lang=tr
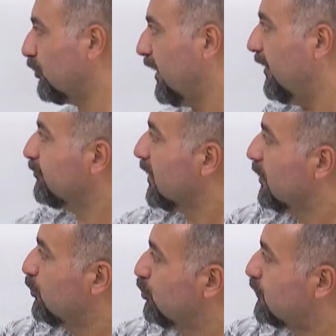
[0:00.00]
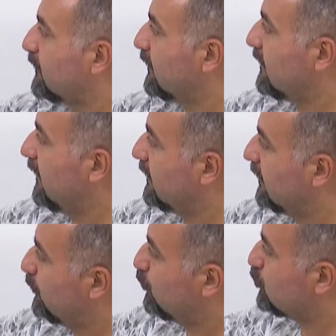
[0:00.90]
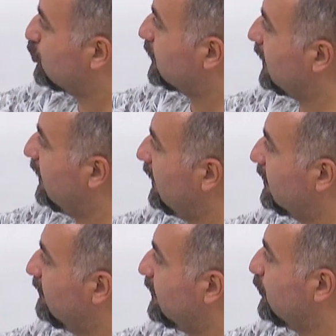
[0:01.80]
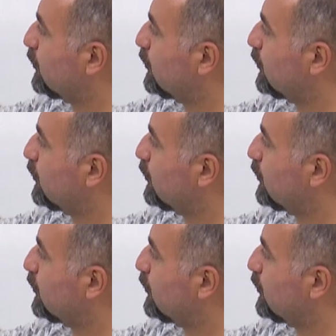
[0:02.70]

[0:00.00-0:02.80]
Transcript: soruya. 147, 357 ve